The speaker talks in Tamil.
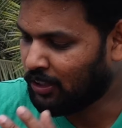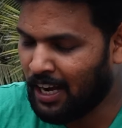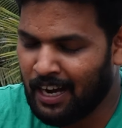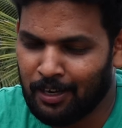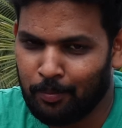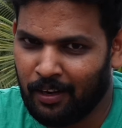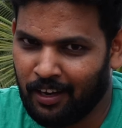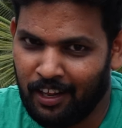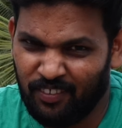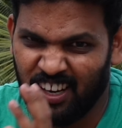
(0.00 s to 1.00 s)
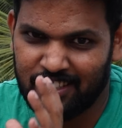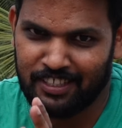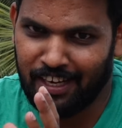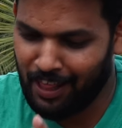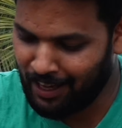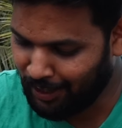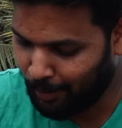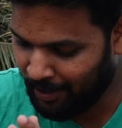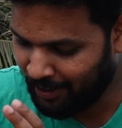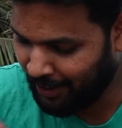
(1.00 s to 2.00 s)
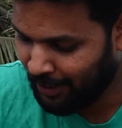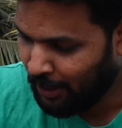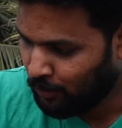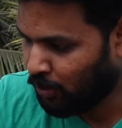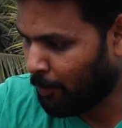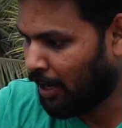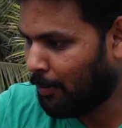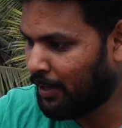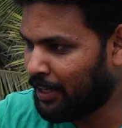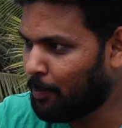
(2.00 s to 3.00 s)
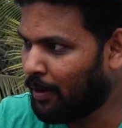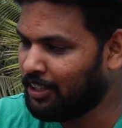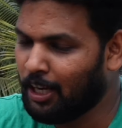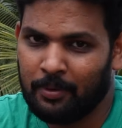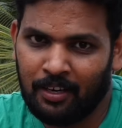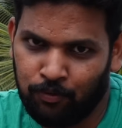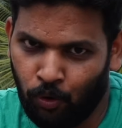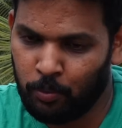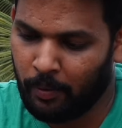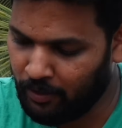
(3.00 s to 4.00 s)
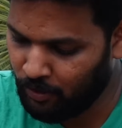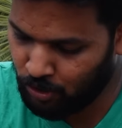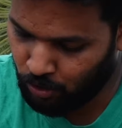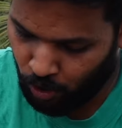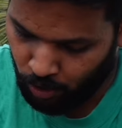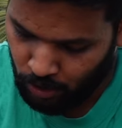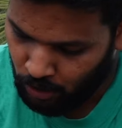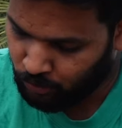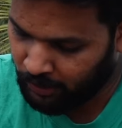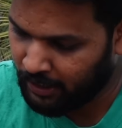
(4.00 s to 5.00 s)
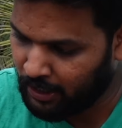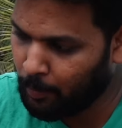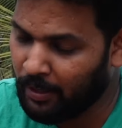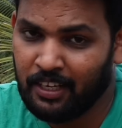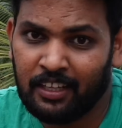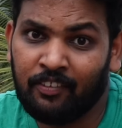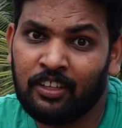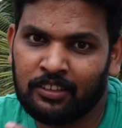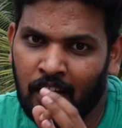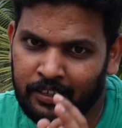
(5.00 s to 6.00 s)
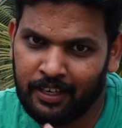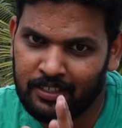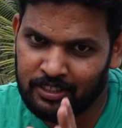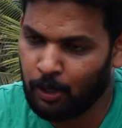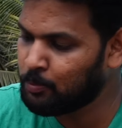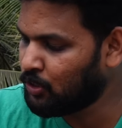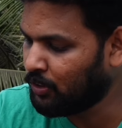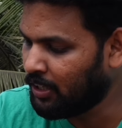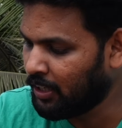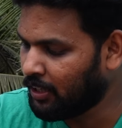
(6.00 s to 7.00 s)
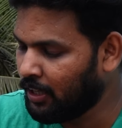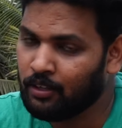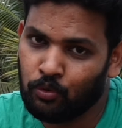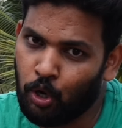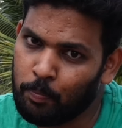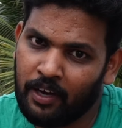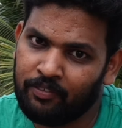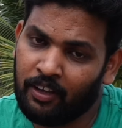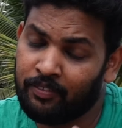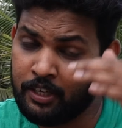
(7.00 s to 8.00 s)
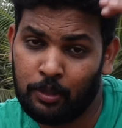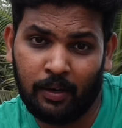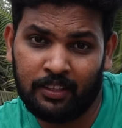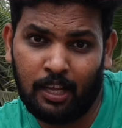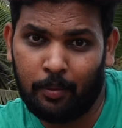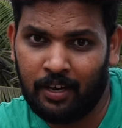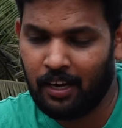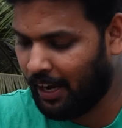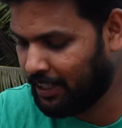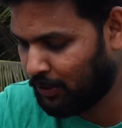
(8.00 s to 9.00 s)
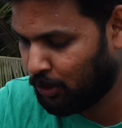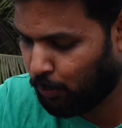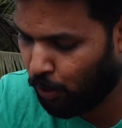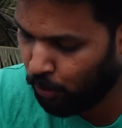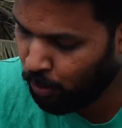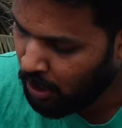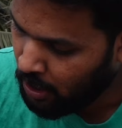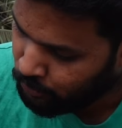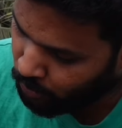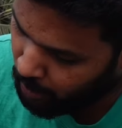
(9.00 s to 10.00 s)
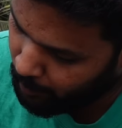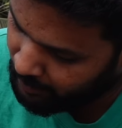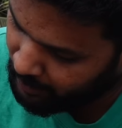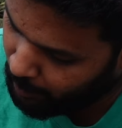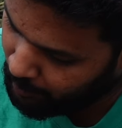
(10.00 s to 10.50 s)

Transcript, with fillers: ஸோ இந்த லேடரை பாருங்களேன் எவ்வளோ சின்னதாக இருக்குது அப்படின்ட்டு ஸோ நம்ம கம்ப்ளீட்டாக பார்த்திங்க அப்படின்னா ஃபோல்ட் பண்ணி வச்சுருக்கோம் ஸோ கிட்டத்தட்ட பார்த்திங்கன்னா இதில் வந்து தேர்ட்டின் ஸ்டெப்ஸ் வந்து இருக்குது டுவெல் பாயிண்ட் ஃபைவ் ஃபீட்டு பார்த்திங்க அப்படின்னா ஹைட்டு வந்து போகும் ஸோ இதில் பார்த்திங்க